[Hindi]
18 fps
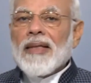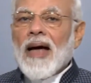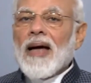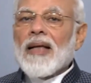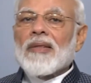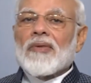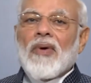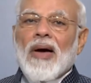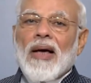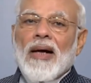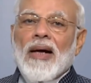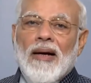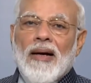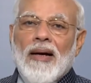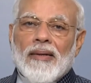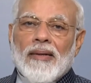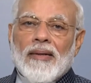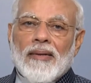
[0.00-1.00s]

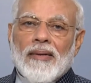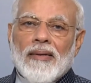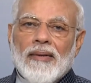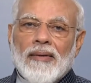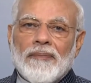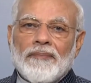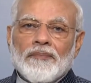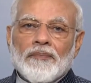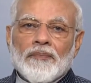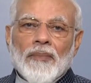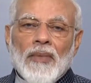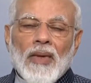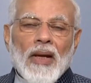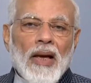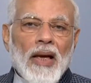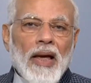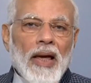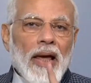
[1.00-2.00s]
अल्पसंख्यकों को कोई
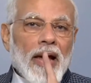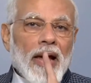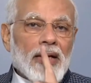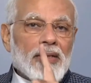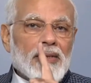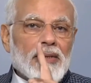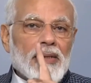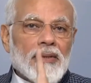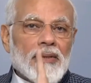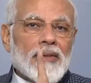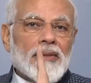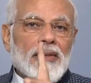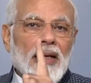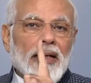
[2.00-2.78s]
दस्तावेज देने की जरूरत भी